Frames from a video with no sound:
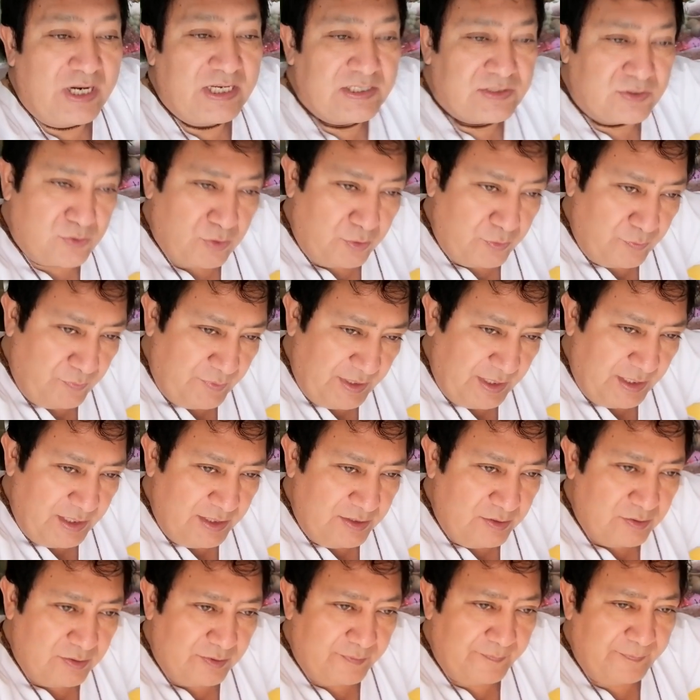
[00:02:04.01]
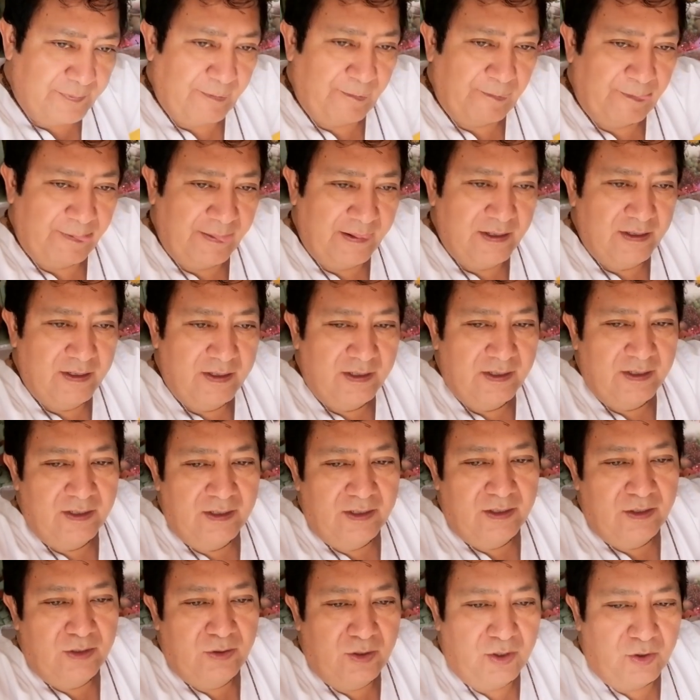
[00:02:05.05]
estoy viendo.
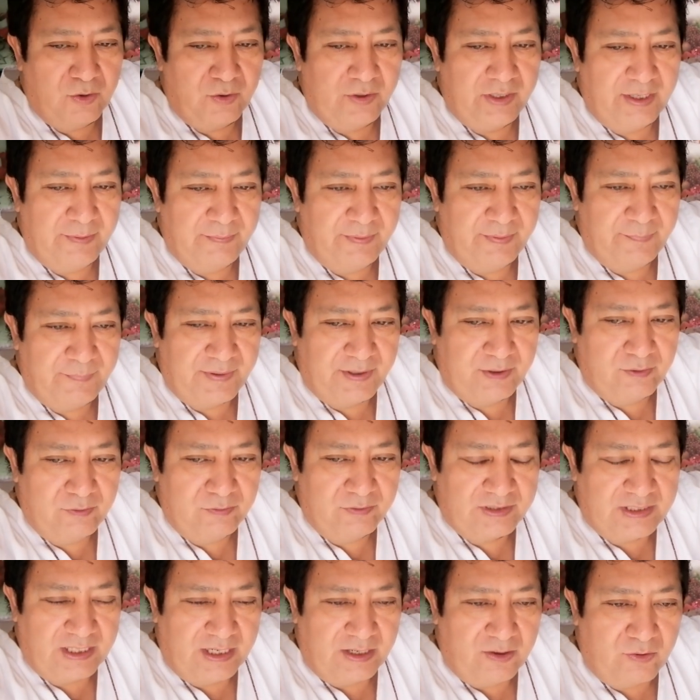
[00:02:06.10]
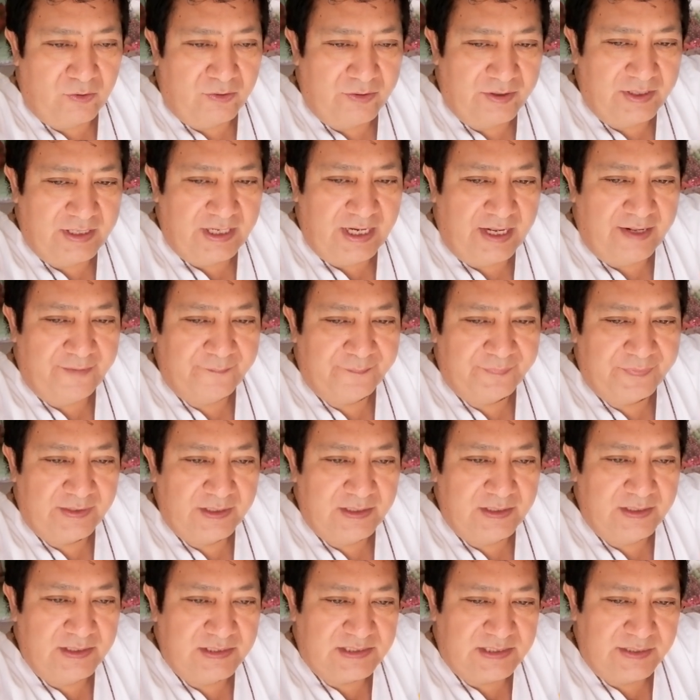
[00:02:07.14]
Luego ella me pregunta, oiga,
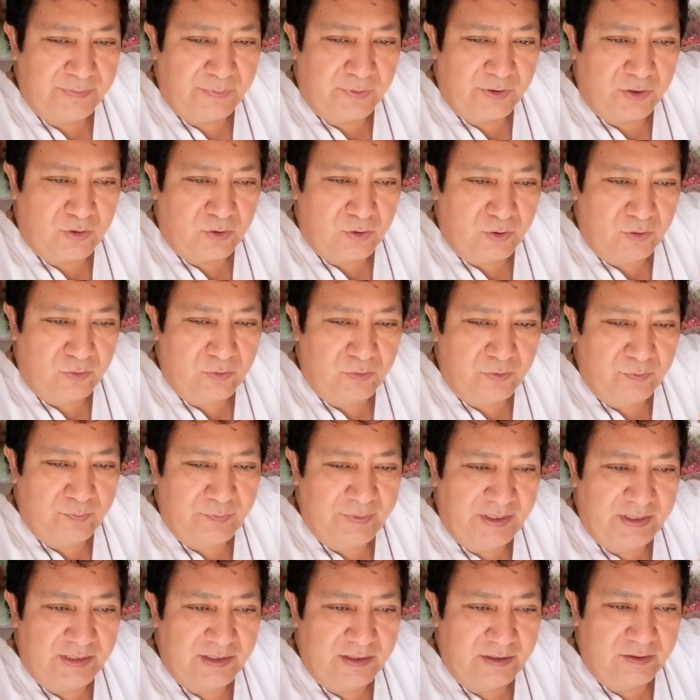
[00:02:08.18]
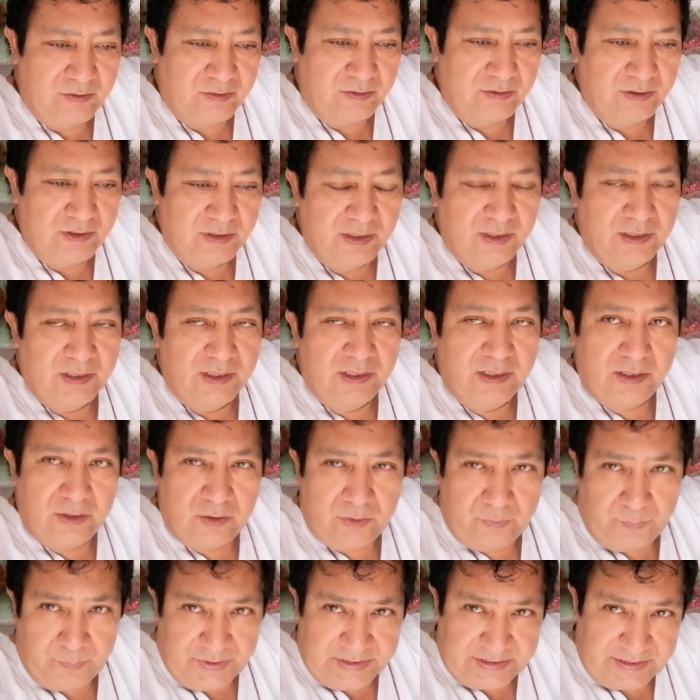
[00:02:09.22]
¿y si voy con un médico? Le digo,
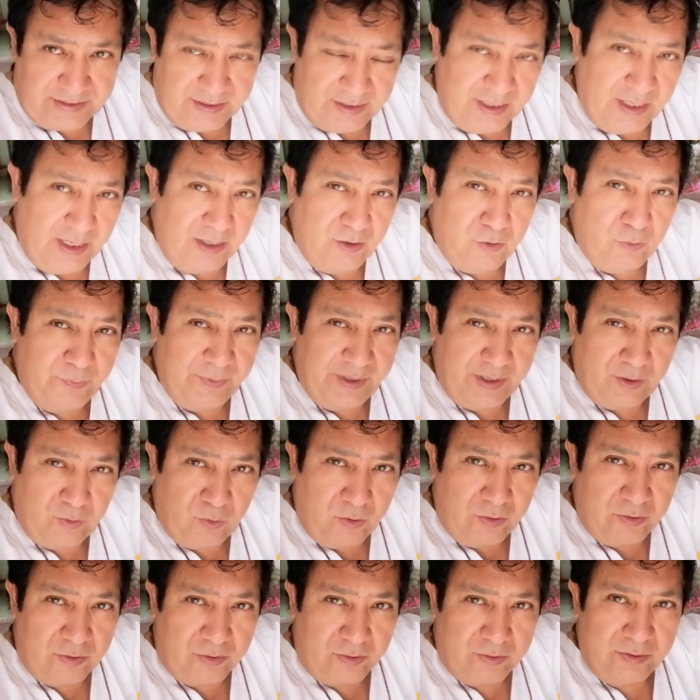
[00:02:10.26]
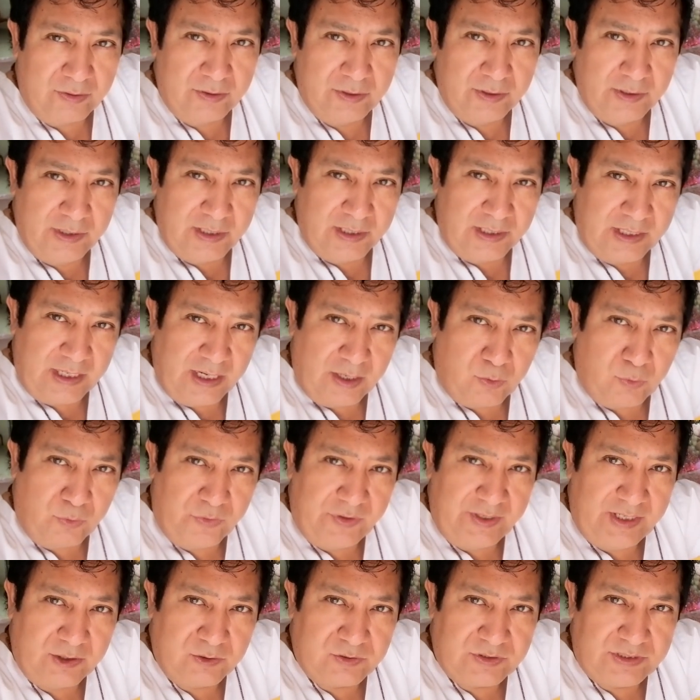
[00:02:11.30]
pues sería lo mejor, ¿no? Que
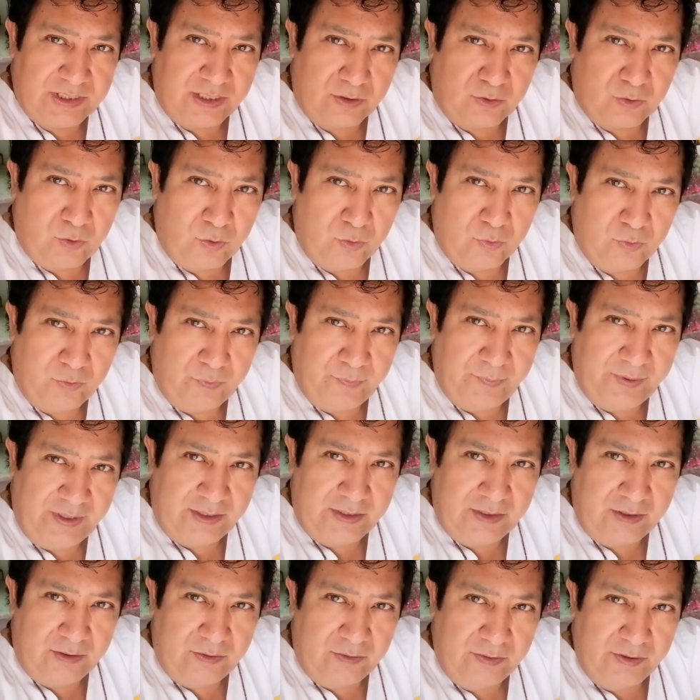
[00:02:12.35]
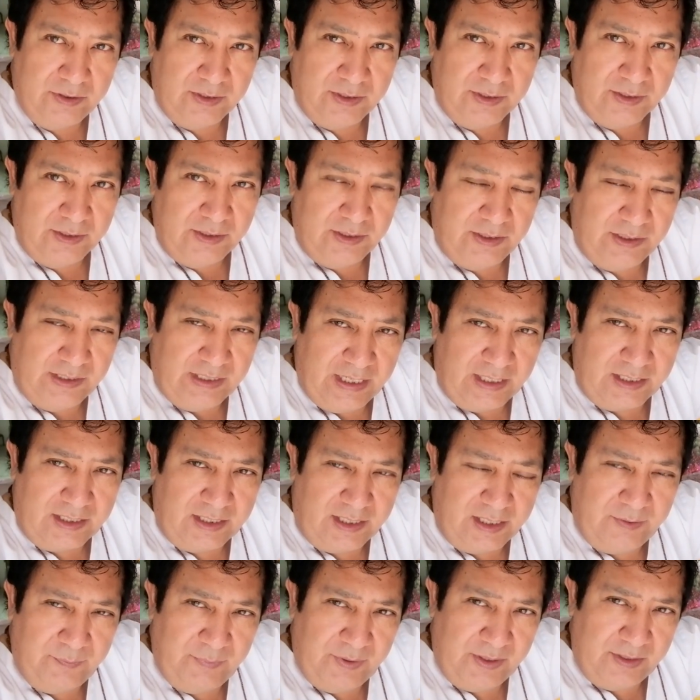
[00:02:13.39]
acudiera usted con un médico y ya
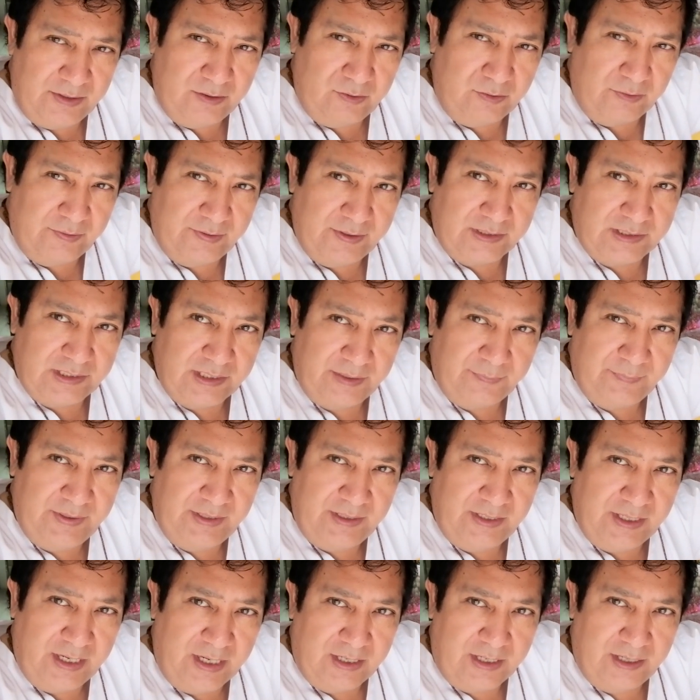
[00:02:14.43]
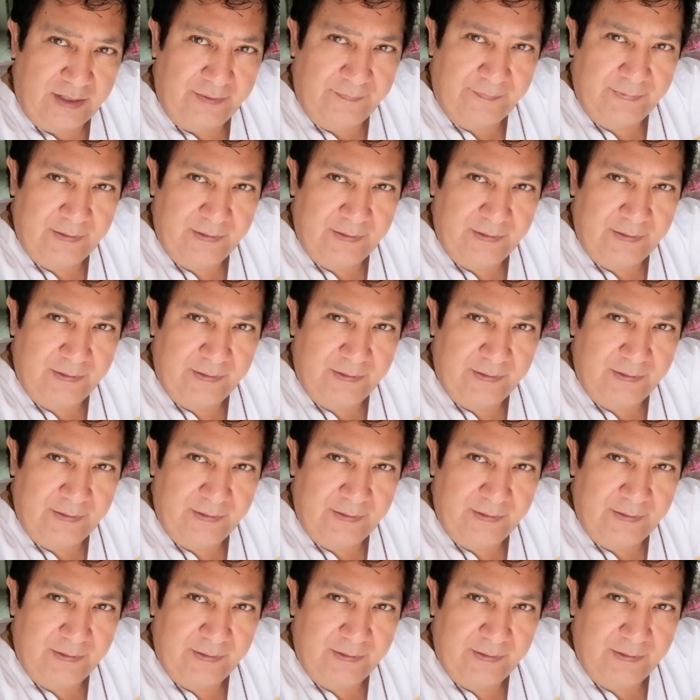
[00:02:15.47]
que el médico determinara